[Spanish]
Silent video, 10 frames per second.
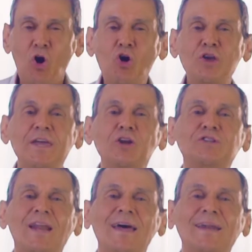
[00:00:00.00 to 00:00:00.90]
Hoy
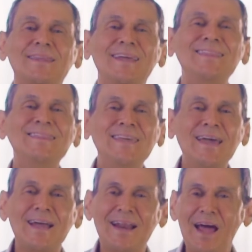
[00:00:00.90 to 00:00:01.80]
quiero traerte
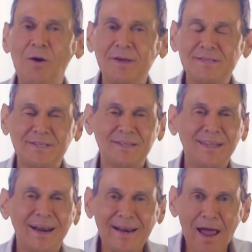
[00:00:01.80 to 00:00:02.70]
10 claves
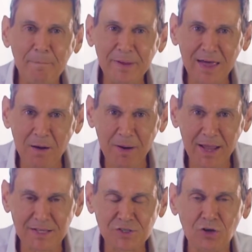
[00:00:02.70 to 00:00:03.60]
de rápida
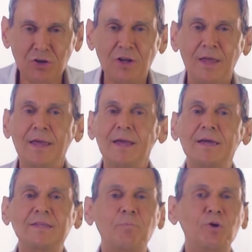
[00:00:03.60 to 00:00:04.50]
aplicación
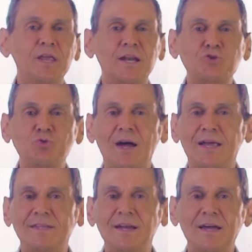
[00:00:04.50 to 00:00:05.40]
que te pueden ayudar
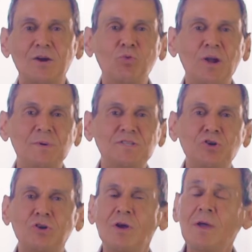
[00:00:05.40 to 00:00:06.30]
a tener una
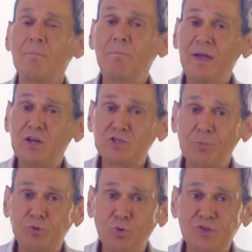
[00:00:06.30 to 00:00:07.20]
visión menos
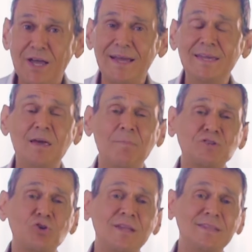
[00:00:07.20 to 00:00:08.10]
obtusa y de
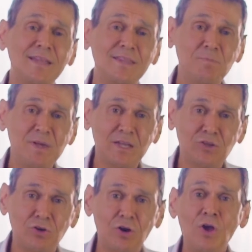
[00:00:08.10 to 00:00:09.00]
mayor
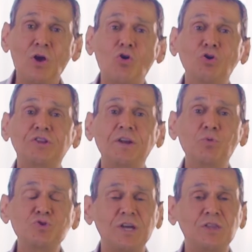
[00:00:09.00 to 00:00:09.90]
entendimiento,
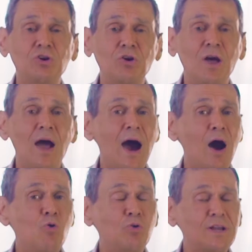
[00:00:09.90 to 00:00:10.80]
contribuyendo
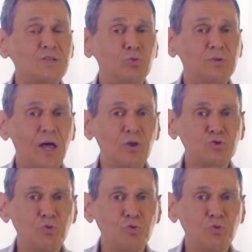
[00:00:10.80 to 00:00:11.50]
a un resultado